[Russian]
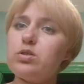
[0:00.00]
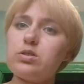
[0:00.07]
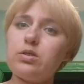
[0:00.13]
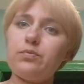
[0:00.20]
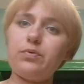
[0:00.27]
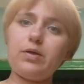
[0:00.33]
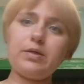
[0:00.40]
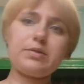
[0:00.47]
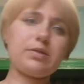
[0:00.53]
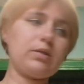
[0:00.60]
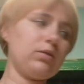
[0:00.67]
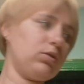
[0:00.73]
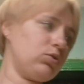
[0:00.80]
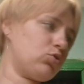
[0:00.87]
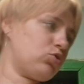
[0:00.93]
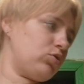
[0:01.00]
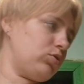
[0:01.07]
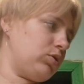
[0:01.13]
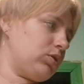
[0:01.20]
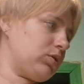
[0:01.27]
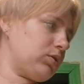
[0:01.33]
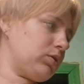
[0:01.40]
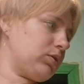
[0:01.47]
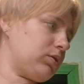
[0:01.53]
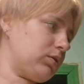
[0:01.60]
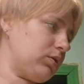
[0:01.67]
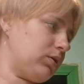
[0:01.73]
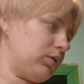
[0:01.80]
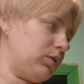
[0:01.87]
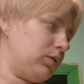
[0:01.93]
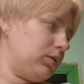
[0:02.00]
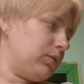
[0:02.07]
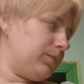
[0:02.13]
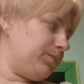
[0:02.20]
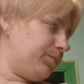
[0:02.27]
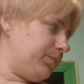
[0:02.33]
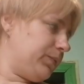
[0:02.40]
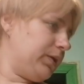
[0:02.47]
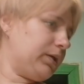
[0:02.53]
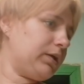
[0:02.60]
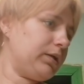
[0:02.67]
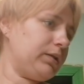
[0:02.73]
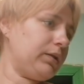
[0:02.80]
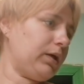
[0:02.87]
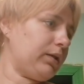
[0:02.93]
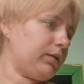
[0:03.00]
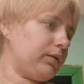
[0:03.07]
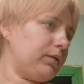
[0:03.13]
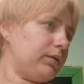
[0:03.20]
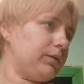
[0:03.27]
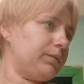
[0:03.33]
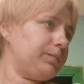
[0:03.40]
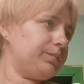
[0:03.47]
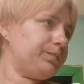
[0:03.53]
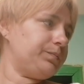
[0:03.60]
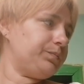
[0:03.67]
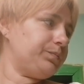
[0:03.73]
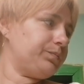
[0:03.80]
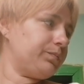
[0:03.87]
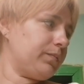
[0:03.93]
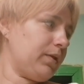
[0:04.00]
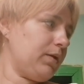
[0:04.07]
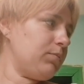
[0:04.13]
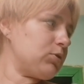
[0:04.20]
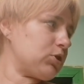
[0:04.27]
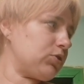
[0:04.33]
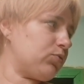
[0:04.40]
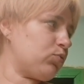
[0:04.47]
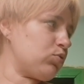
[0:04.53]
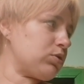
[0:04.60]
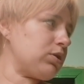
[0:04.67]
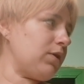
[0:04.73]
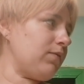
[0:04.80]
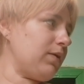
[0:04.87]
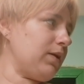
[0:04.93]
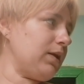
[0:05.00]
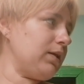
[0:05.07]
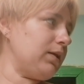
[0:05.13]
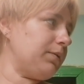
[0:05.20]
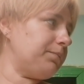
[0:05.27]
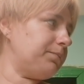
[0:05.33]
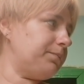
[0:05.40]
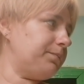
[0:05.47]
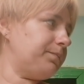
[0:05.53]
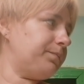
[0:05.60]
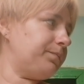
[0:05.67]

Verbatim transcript: Ой, совраски, ничего не это, не хотят. Да, Маша, вкусное варенье?